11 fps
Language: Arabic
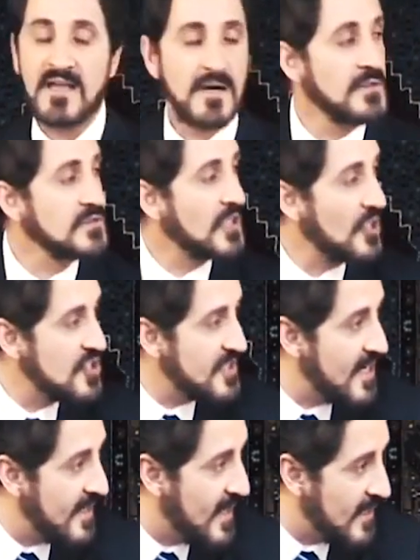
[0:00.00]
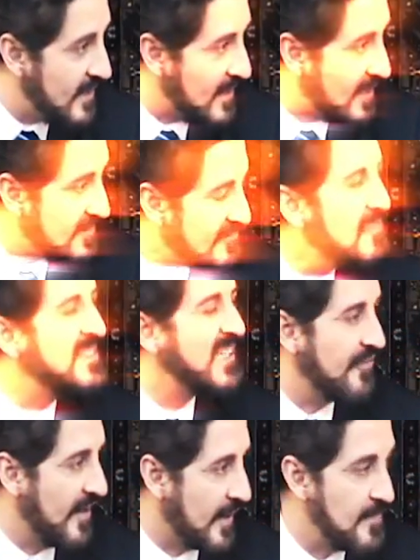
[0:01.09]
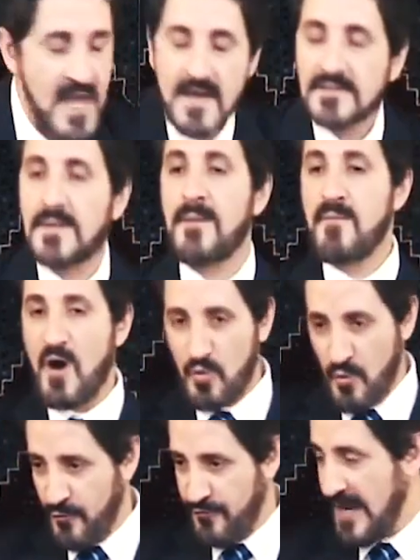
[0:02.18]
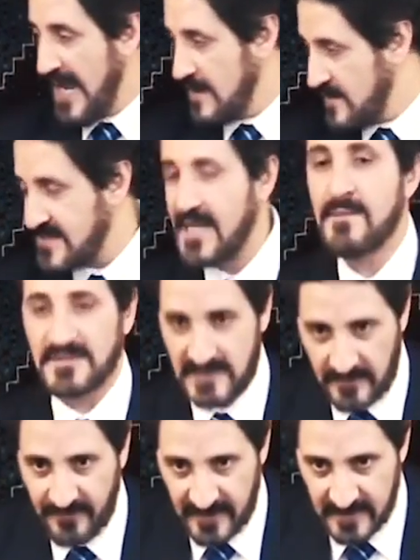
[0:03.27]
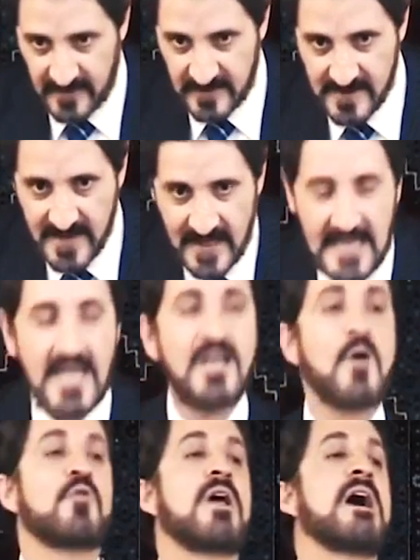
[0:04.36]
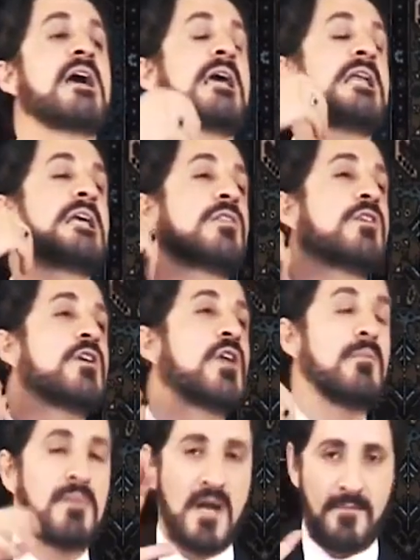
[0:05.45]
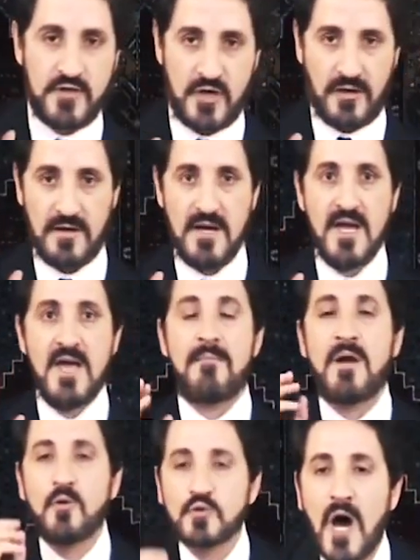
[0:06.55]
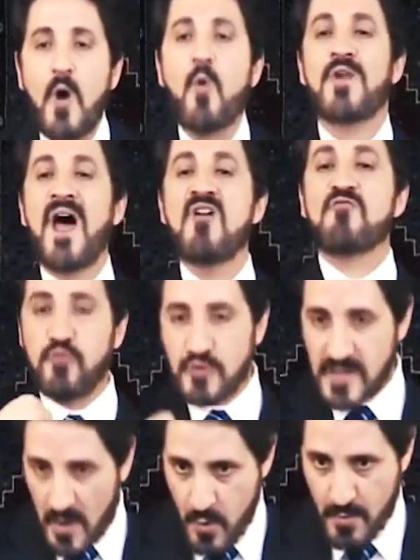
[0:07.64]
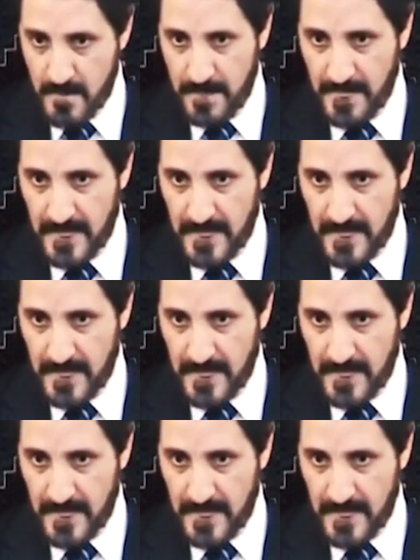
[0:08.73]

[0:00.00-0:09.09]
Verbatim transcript: هذا منطق الجينة الأنانية منطق فارغ طبعا معروف في العالم الإنساني منطق فارغ لأن هناك الكثيرين من البشر من يضحون أنفسهم